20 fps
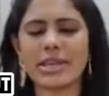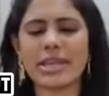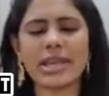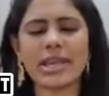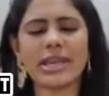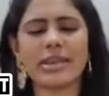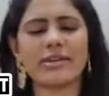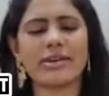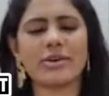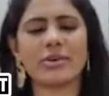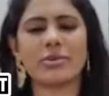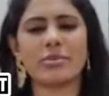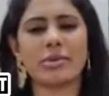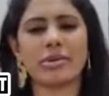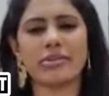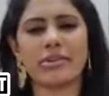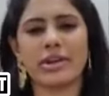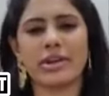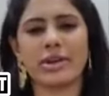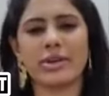நீங்கள் என்னவா
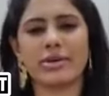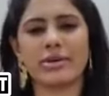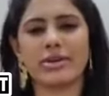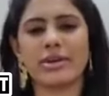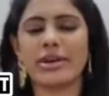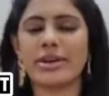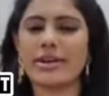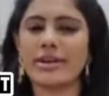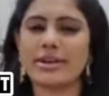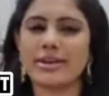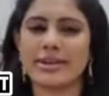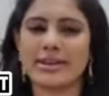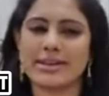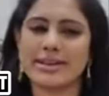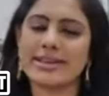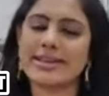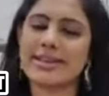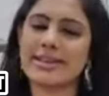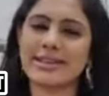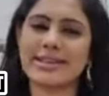கூப்பிடுவீங்களோ
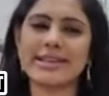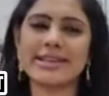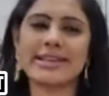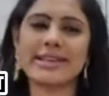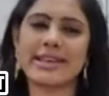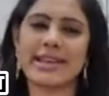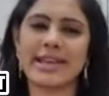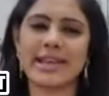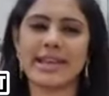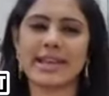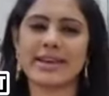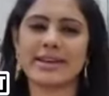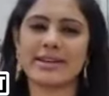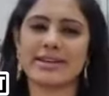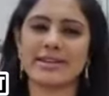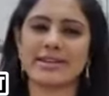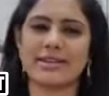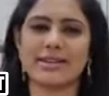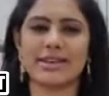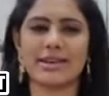ஏங்க
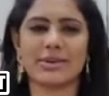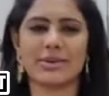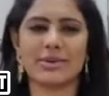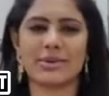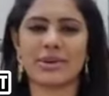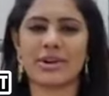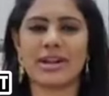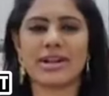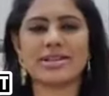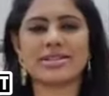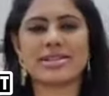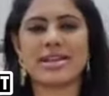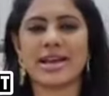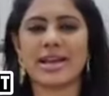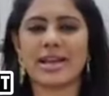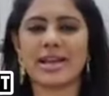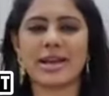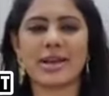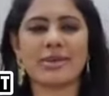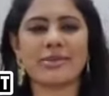இன்றைக்கி ஒரு நாள்
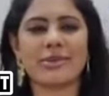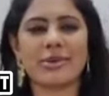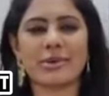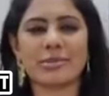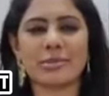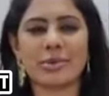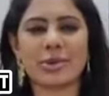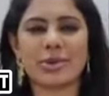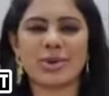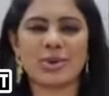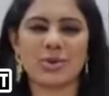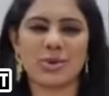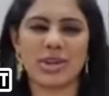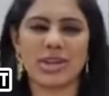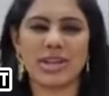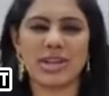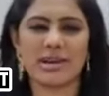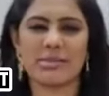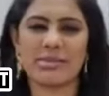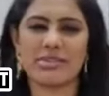சாயங்காலம் வரும்போது
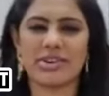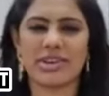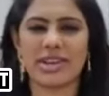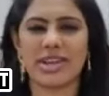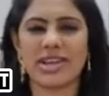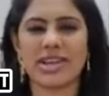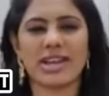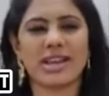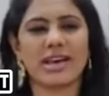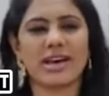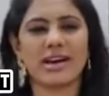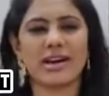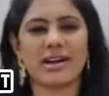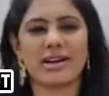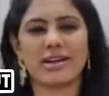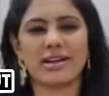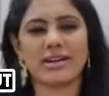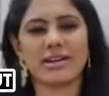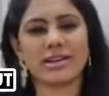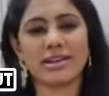குடிக்காமல் வரீங்களா
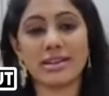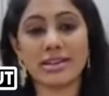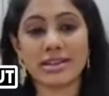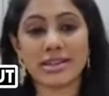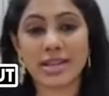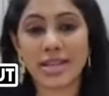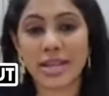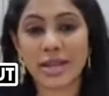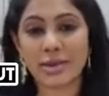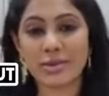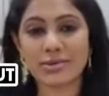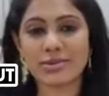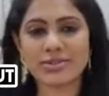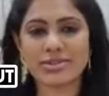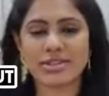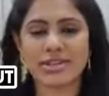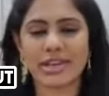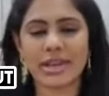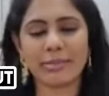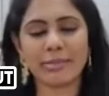இந்த ரெக்யூஸ்ட்
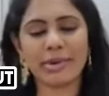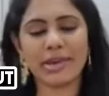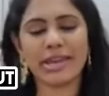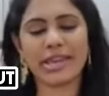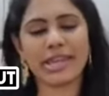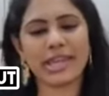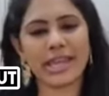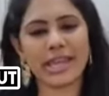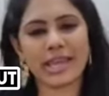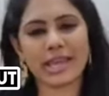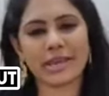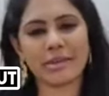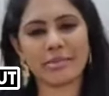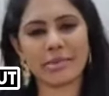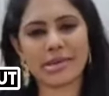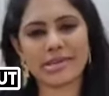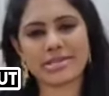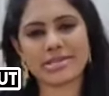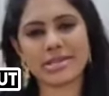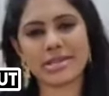எப்படி நீங்கள் எங்கிட்ட
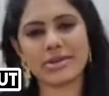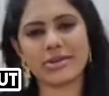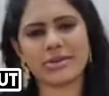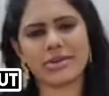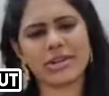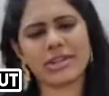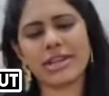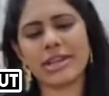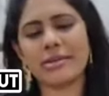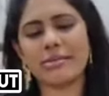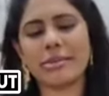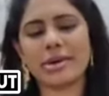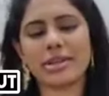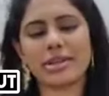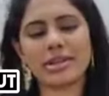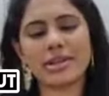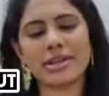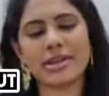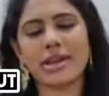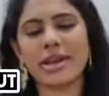பேசுகிறீங்களோ இதே
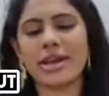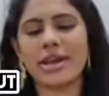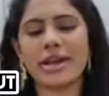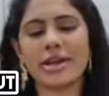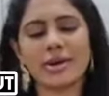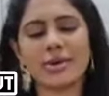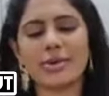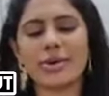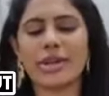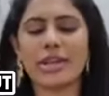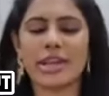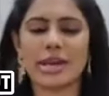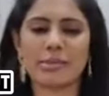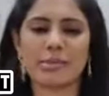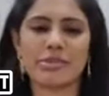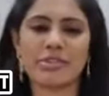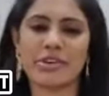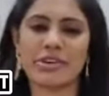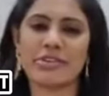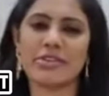மாதிரி
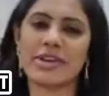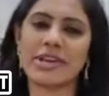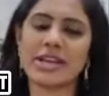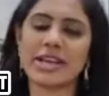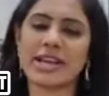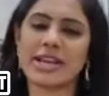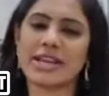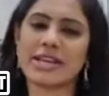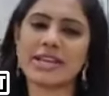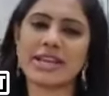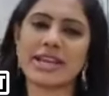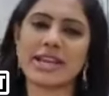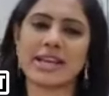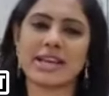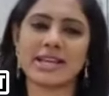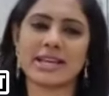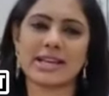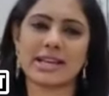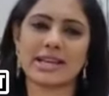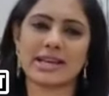குடிக்காமல் வருவீங்களான்னு
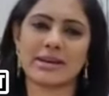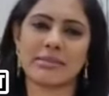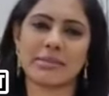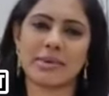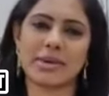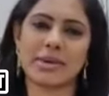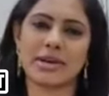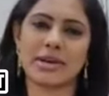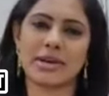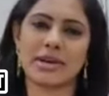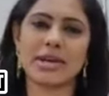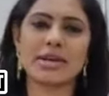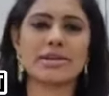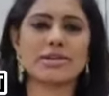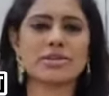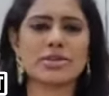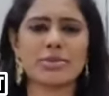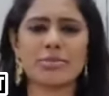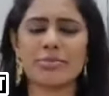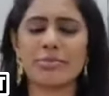கேளுங்களேன் அப்படின்னு
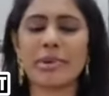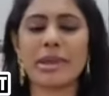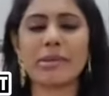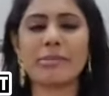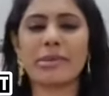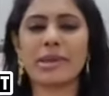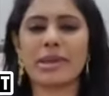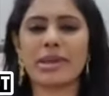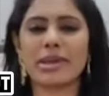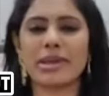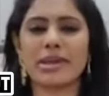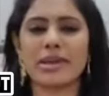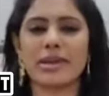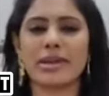ஸோ மேபி